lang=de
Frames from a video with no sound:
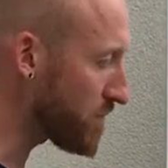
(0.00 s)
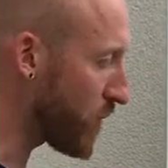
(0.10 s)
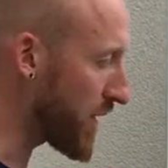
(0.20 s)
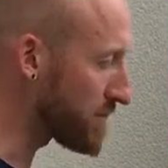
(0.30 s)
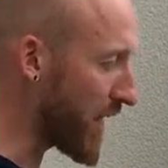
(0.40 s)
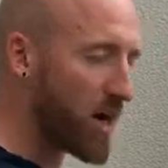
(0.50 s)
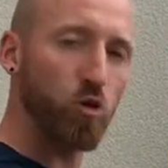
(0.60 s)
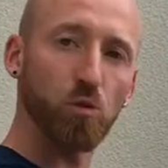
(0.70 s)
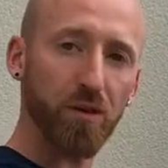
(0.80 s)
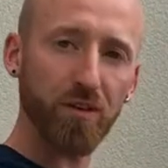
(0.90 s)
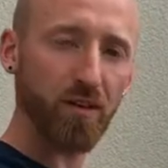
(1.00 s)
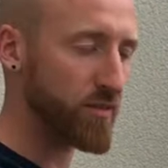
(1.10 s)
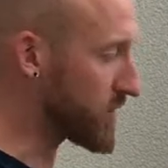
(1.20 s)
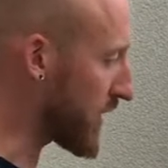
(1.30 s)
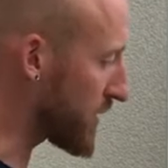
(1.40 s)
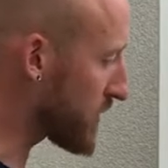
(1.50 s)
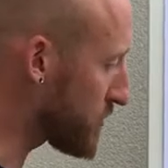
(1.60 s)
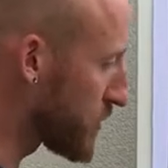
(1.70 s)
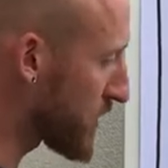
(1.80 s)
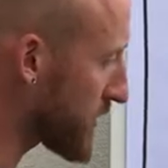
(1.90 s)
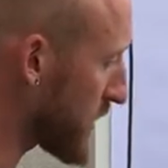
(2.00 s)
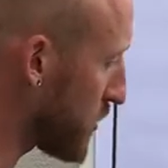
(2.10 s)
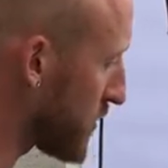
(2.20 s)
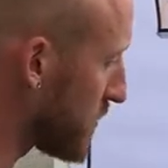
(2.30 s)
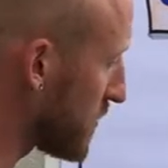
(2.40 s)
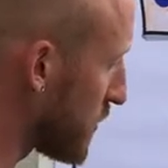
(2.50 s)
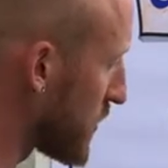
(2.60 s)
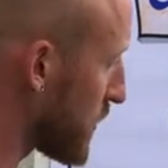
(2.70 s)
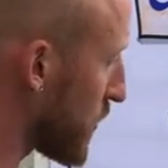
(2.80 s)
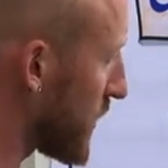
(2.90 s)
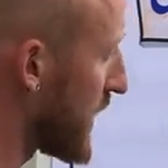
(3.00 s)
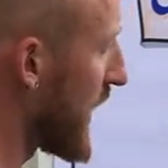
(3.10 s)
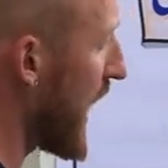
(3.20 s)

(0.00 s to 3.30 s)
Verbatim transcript: vor allem Nachholbedarf. Also da fühlt er sich un unwohl.